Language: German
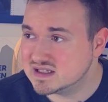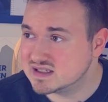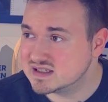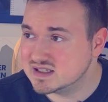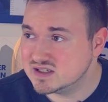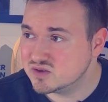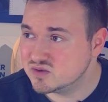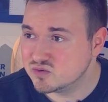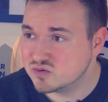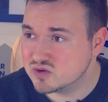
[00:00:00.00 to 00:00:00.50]
Es
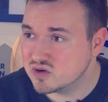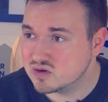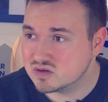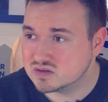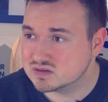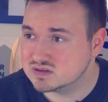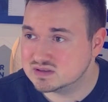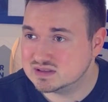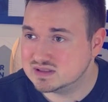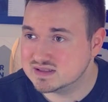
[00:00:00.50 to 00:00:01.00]
sind nur noch,
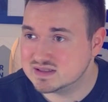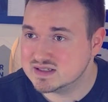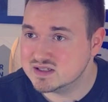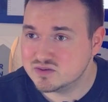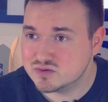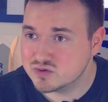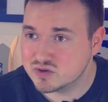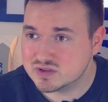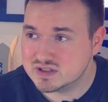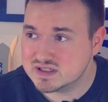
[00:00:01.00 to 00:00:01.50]
es
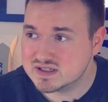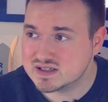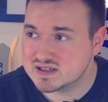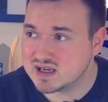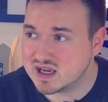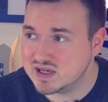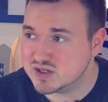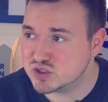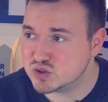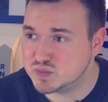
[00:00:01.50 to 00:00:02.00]
sind nur noch diese
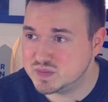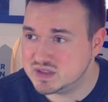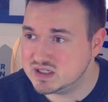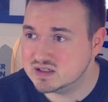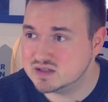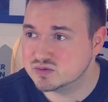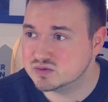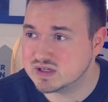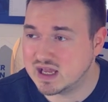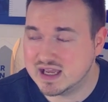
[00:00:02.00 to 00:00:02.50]
drei
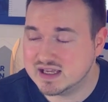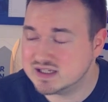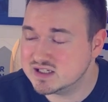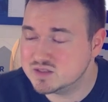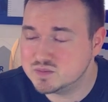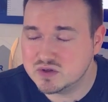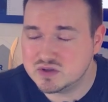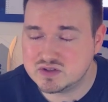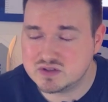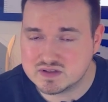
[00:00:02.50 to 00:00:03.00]
Spiele und
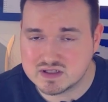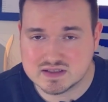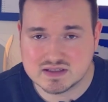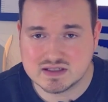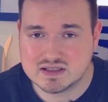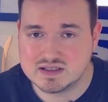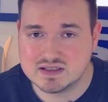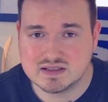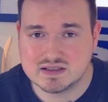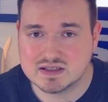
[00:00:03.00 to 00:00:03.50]
eigentlich möchte ich, dass,
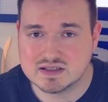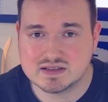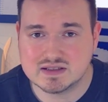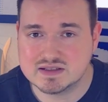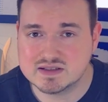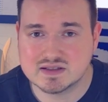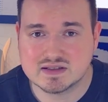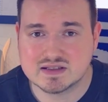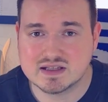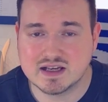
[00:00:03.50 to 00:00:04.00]
ich die, dass
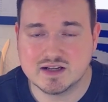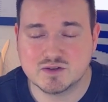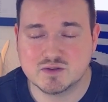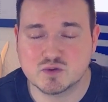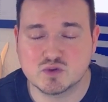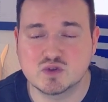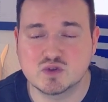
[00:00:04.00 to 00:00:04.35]
diese Zeit so